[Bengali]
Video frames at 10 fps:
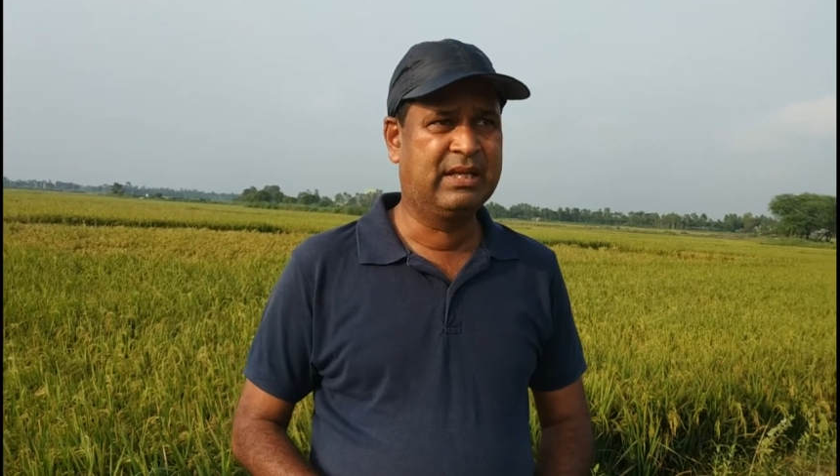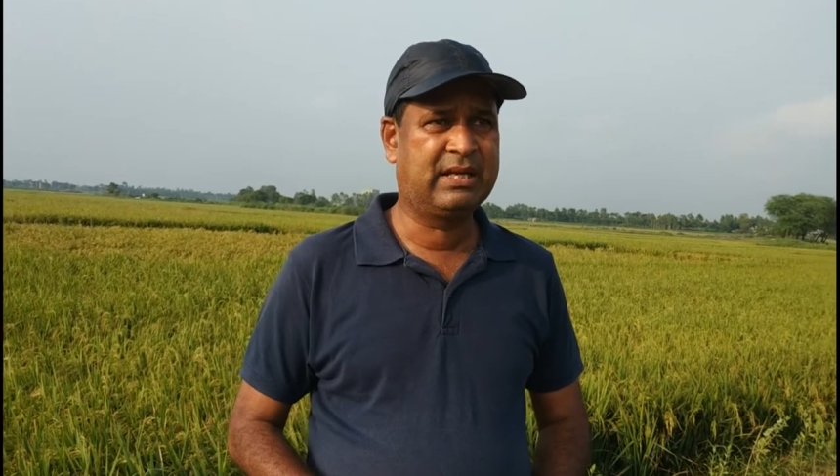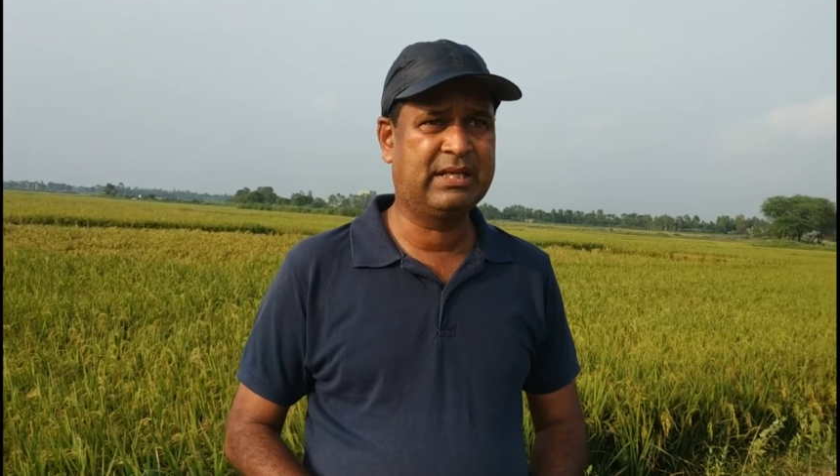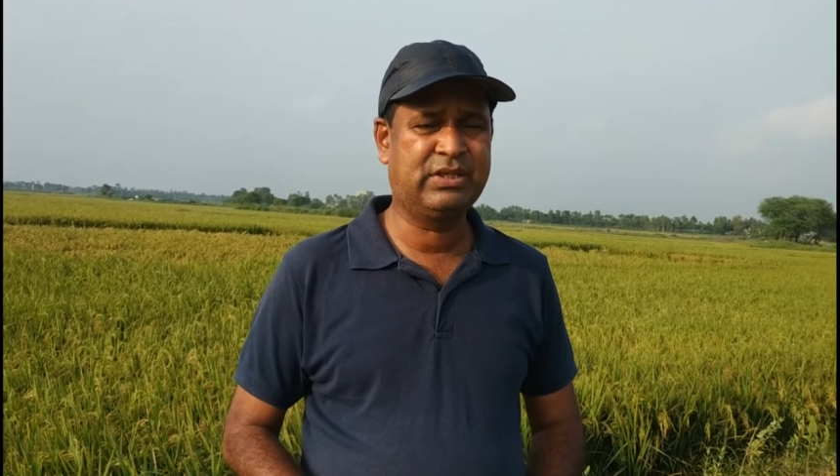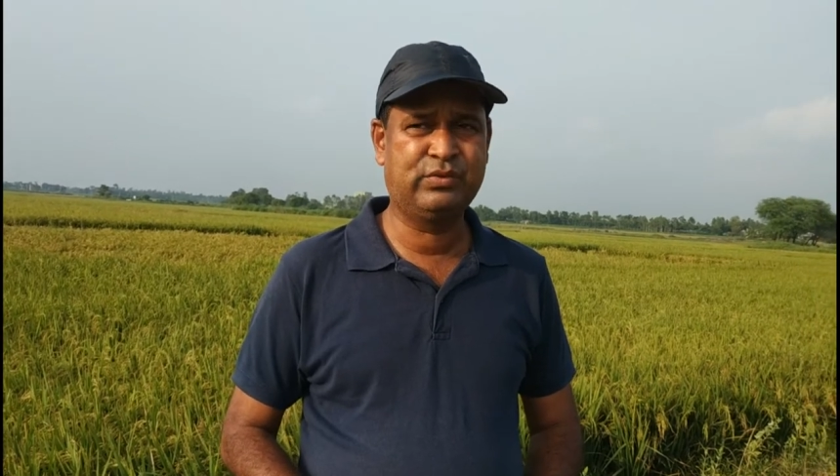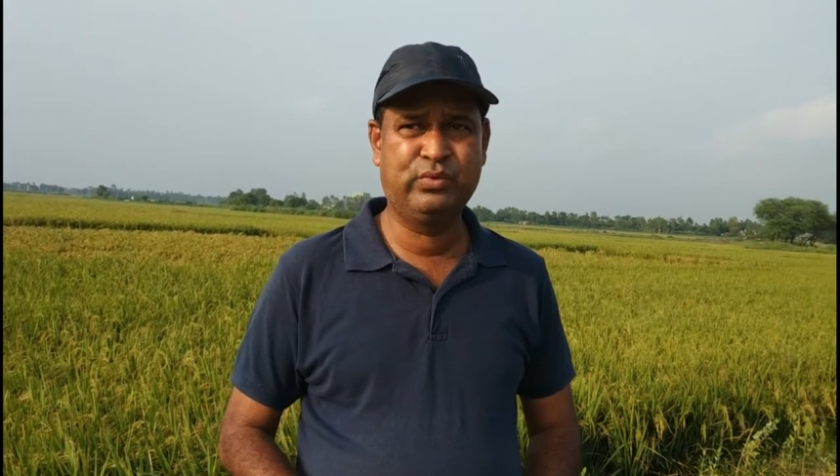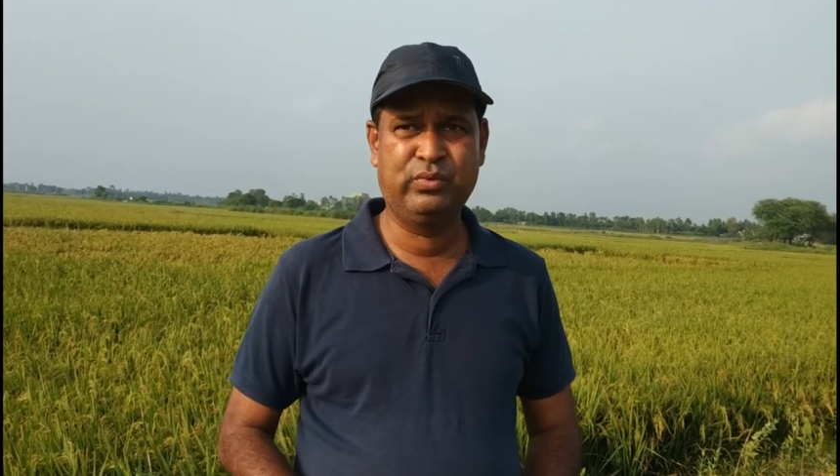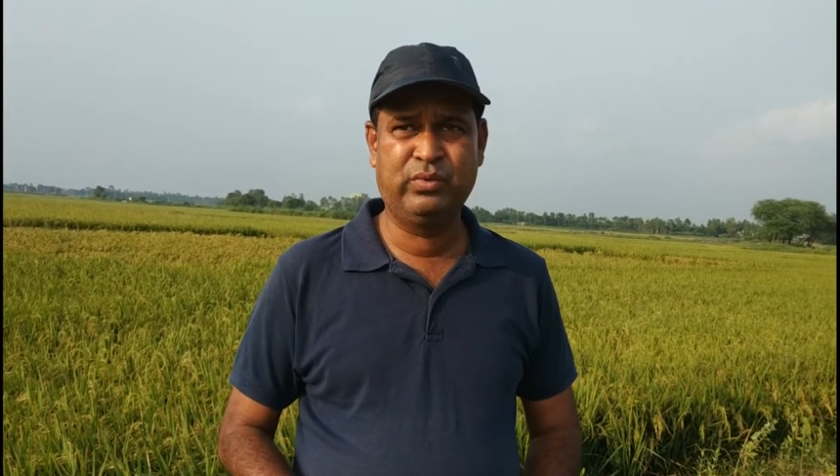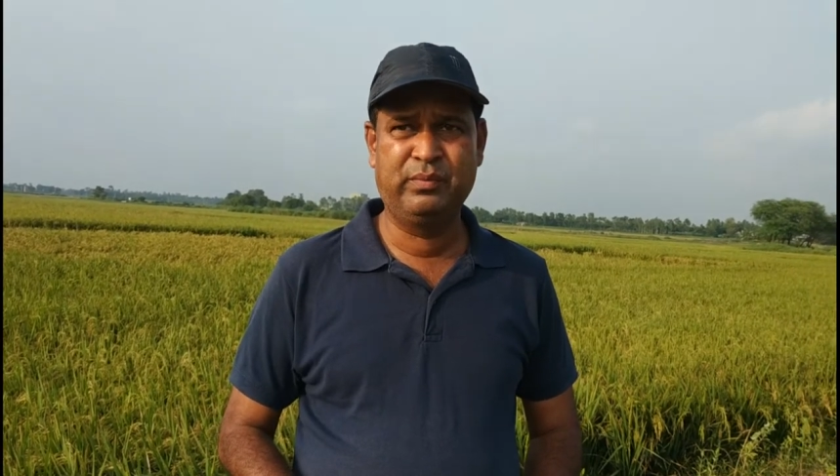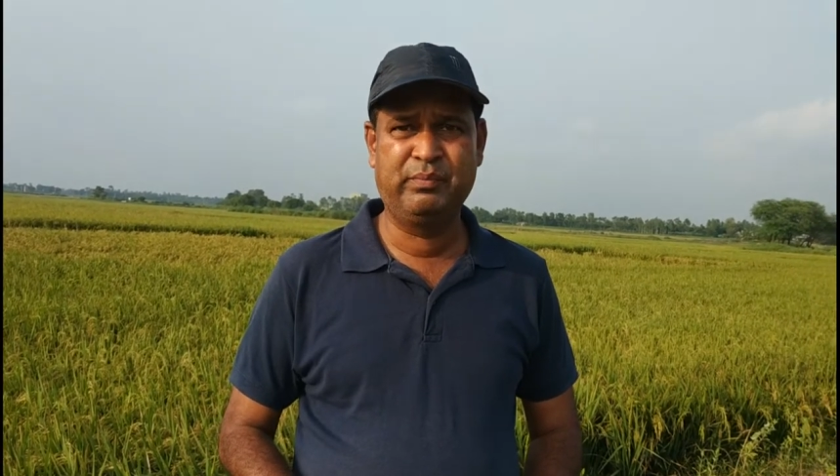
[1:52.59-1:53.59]
কাসাদু
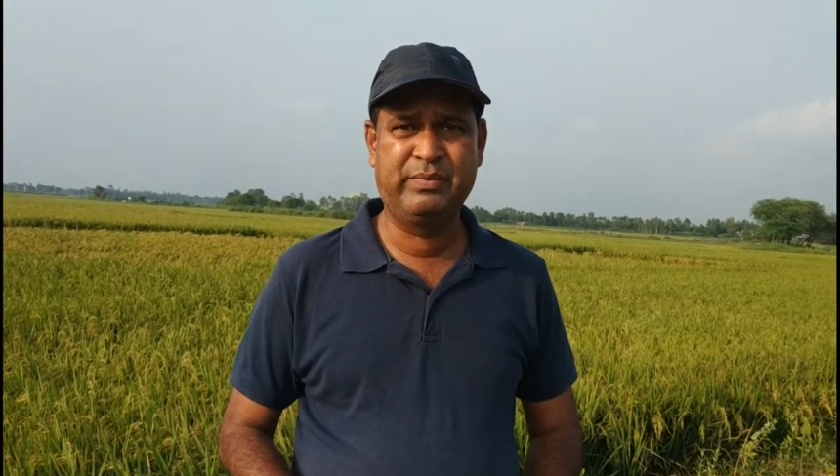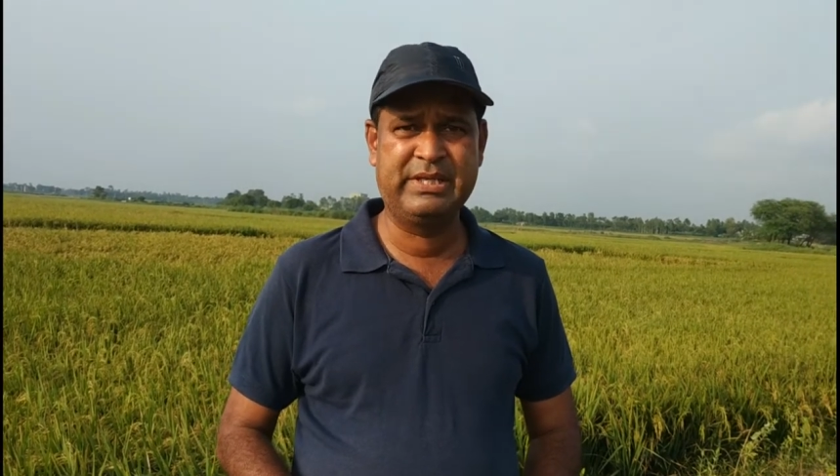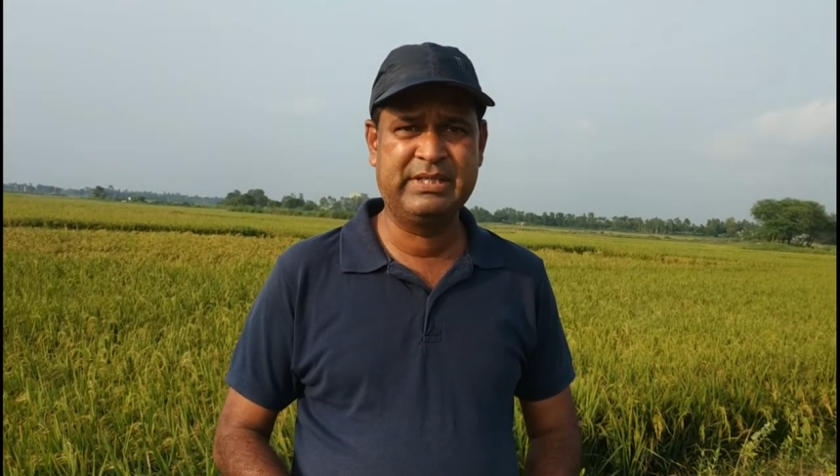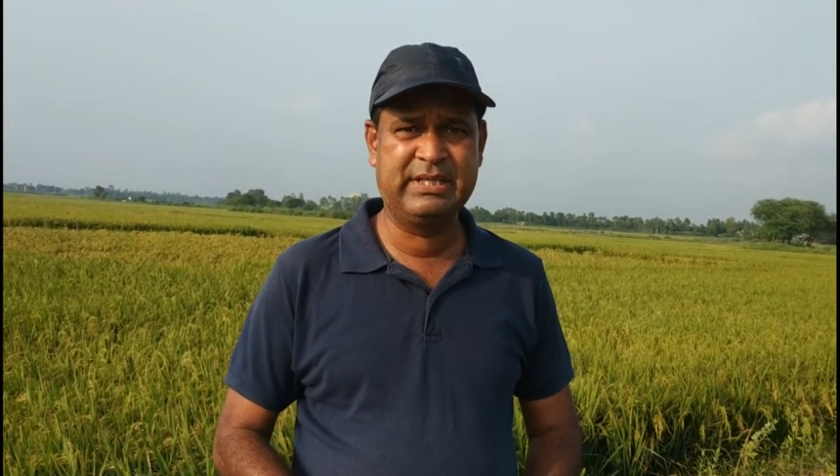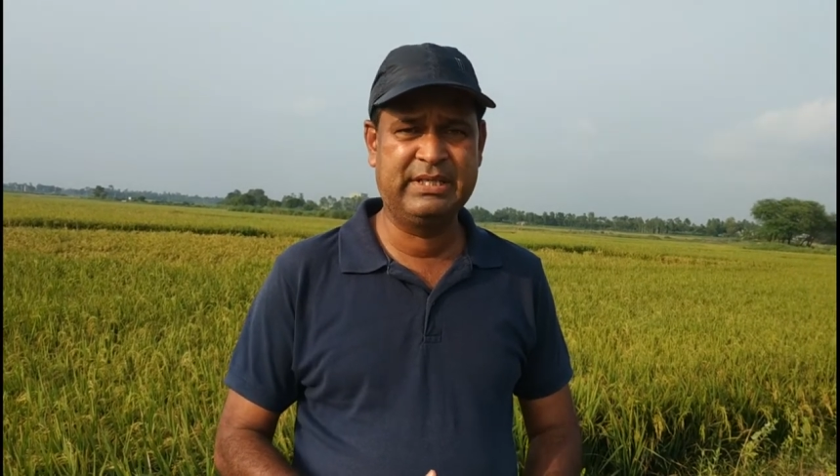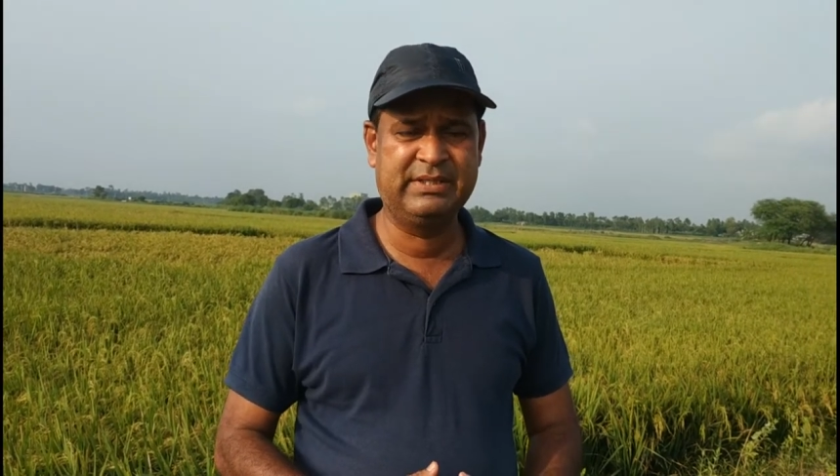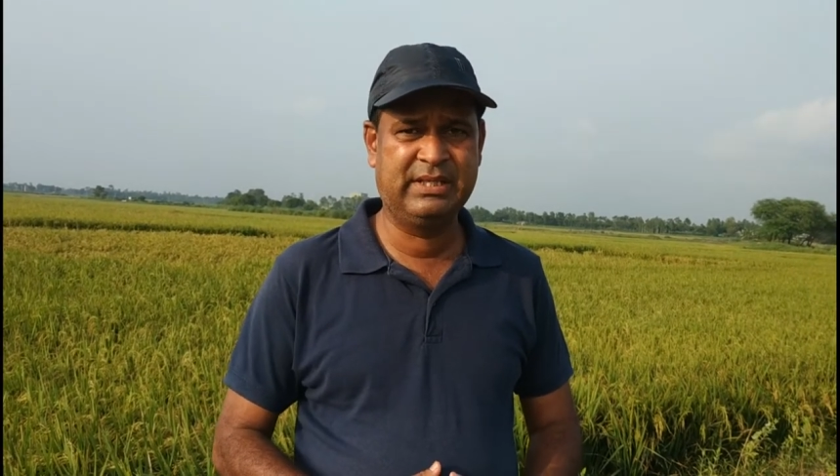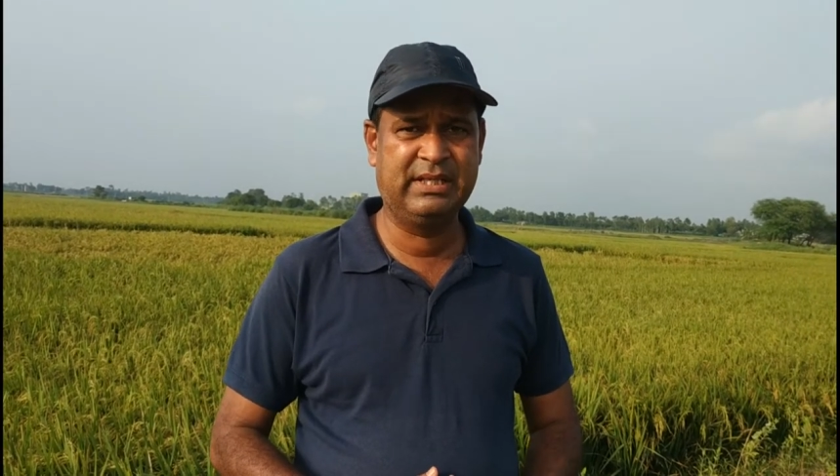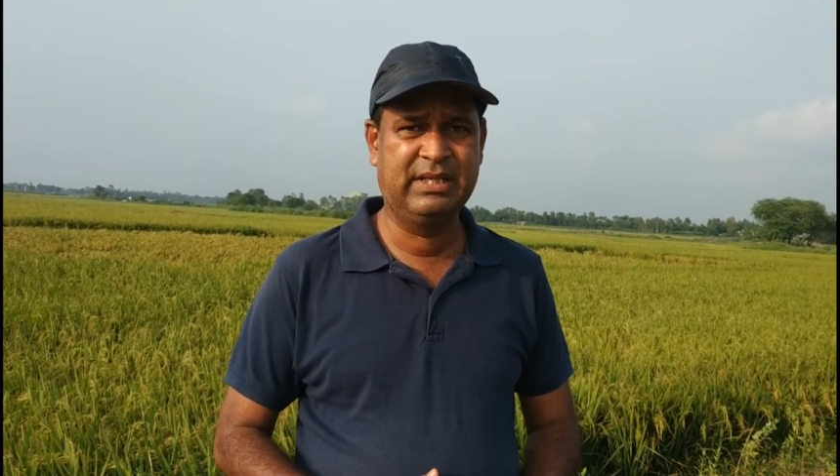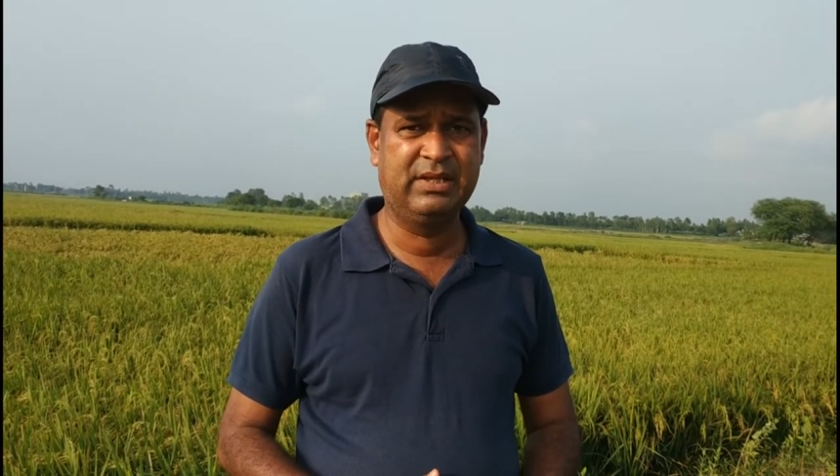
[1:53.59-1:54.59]
ব্রিজের নিচে
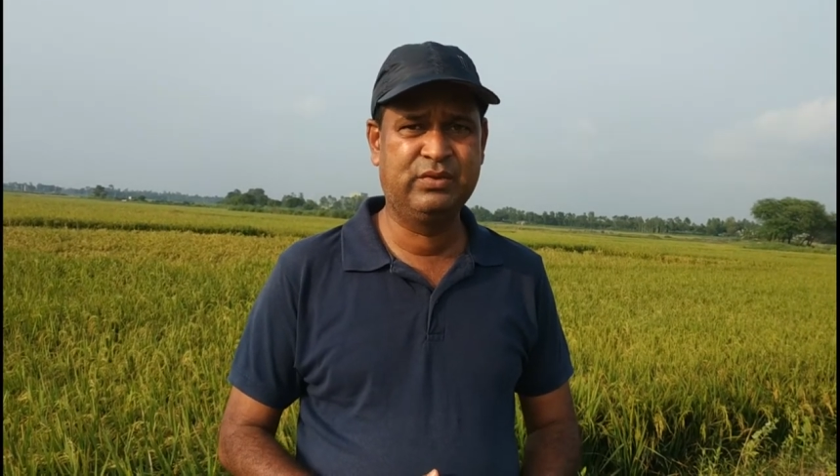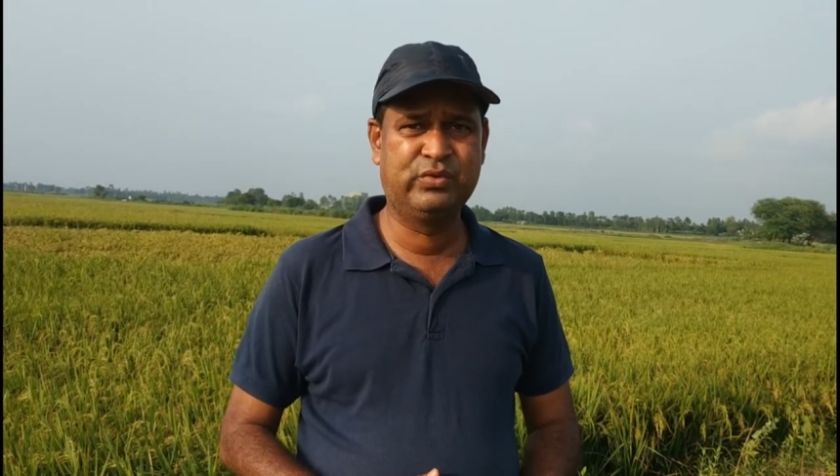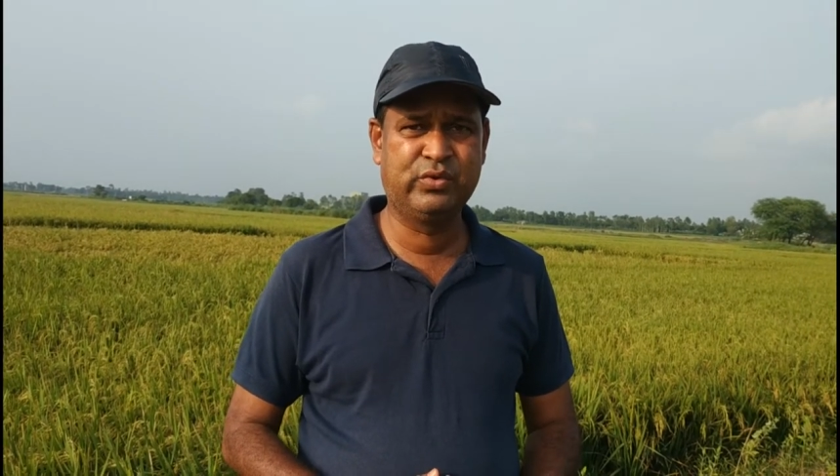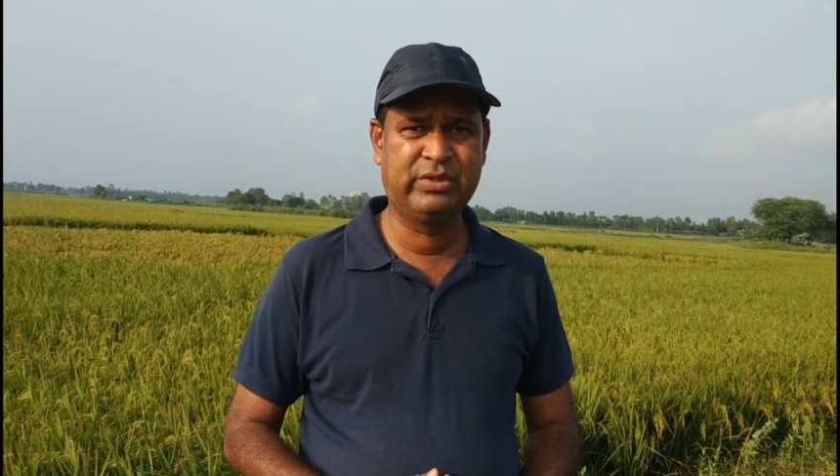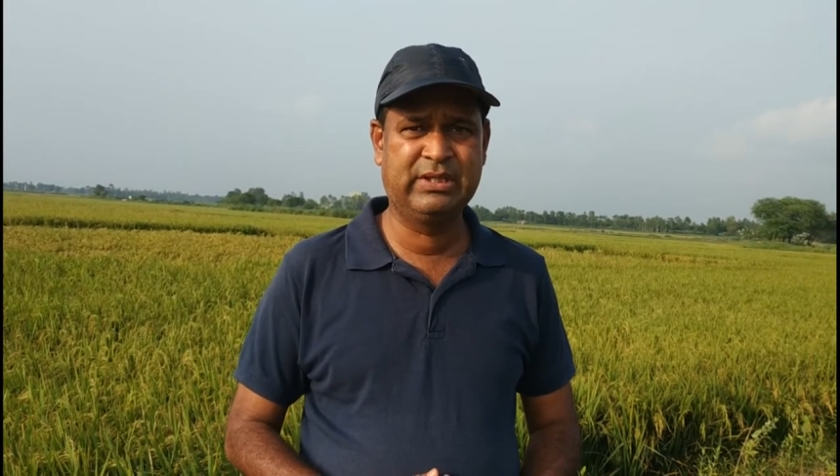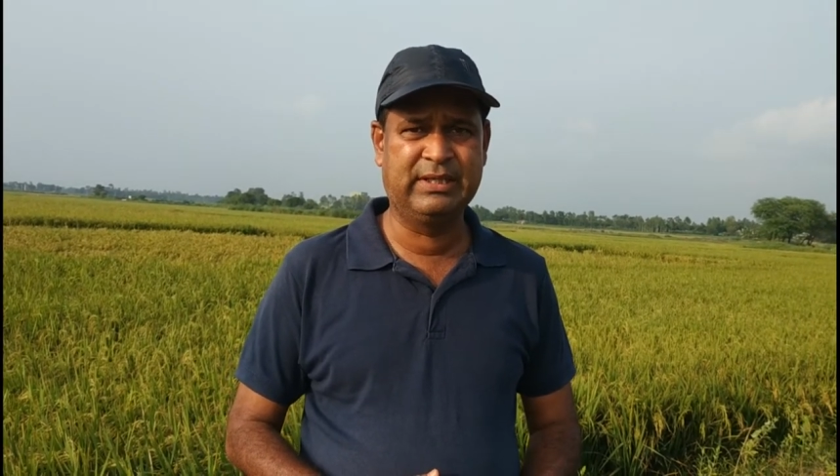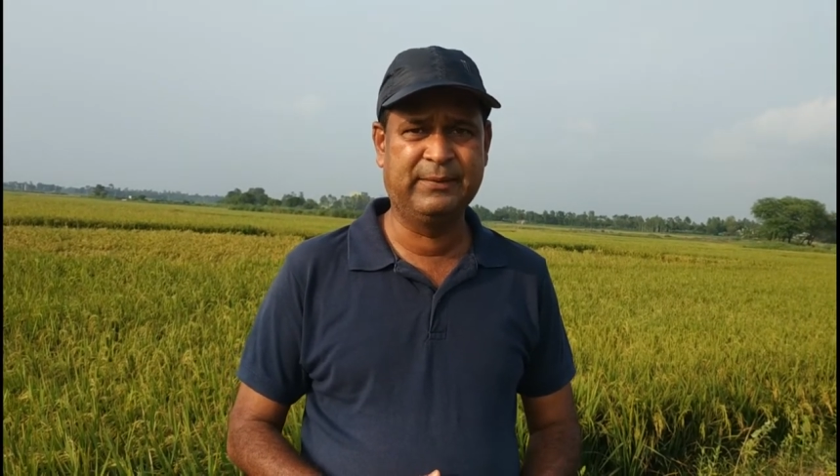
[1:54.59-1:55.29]
যদি